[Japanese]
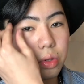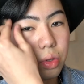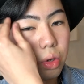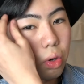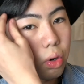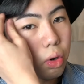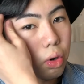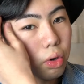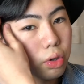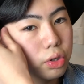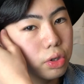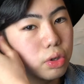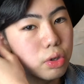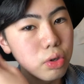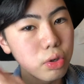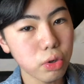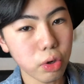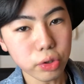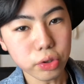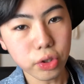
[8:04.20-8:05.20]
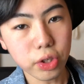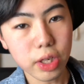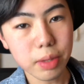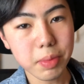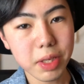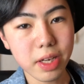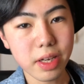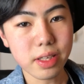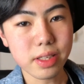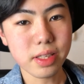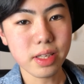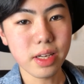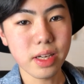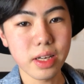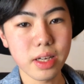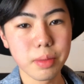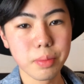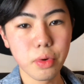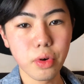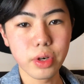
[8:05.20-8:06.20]
ということで皆
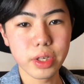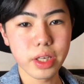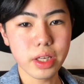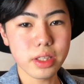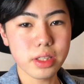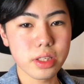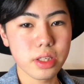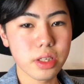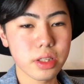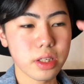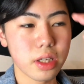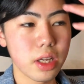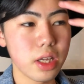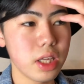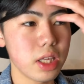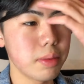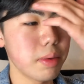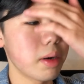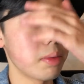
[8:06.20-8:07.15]
さん、もう家着いてね、今